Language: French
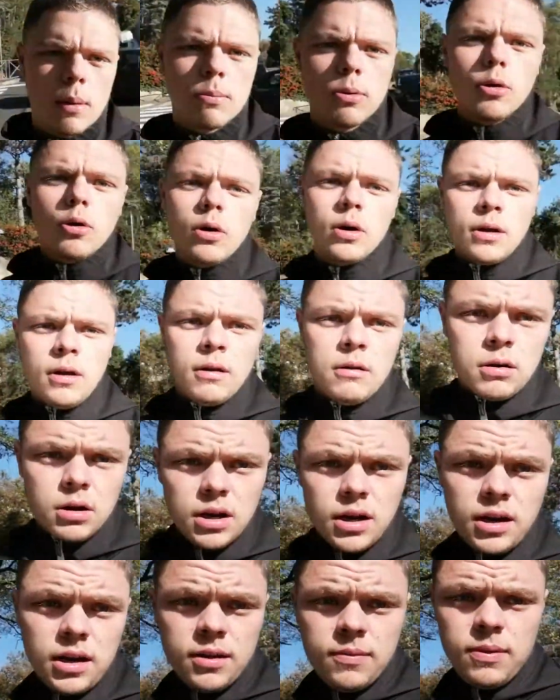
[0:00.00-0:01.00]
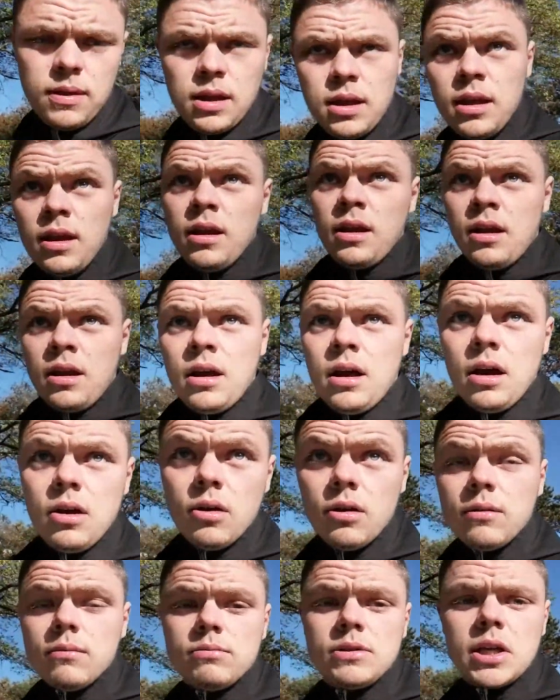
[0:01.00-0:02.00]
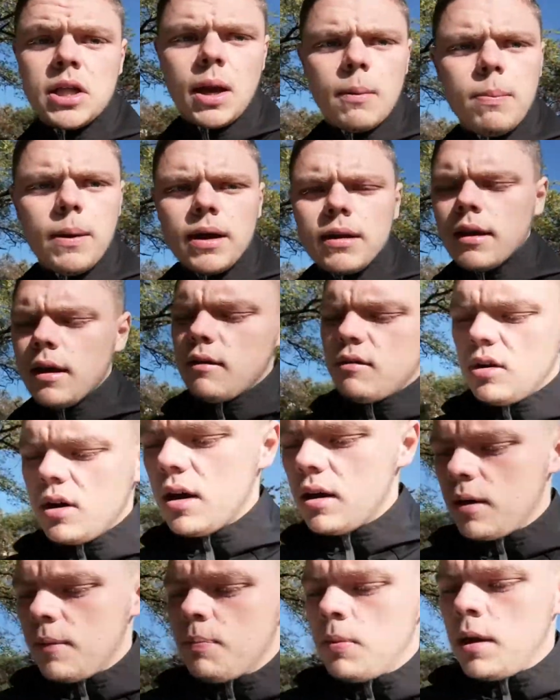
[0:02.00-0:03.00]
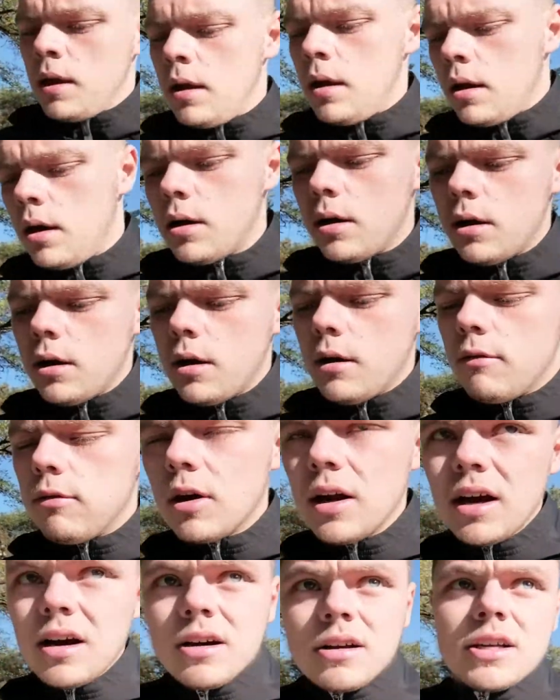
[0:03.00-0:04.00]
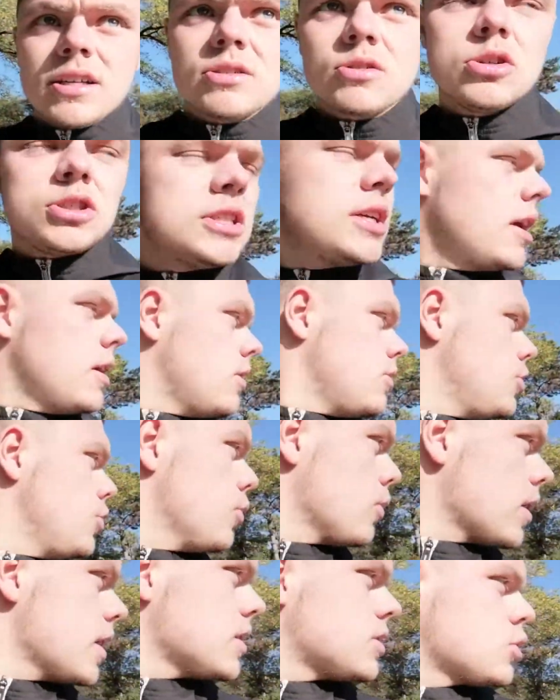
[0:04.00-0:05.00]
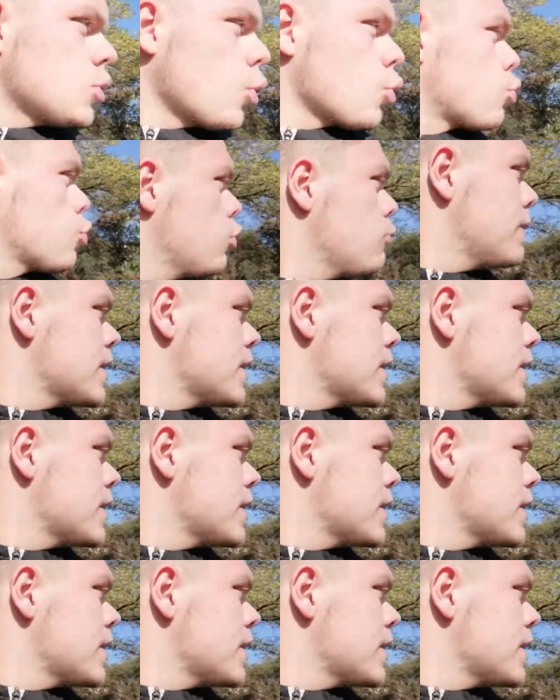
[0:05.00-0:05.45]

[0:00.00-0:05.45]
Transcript: beau. Voilà. Une petite aparté, voilà. voilà, qu'est-ce que j'ai disais Lyon reste sur deux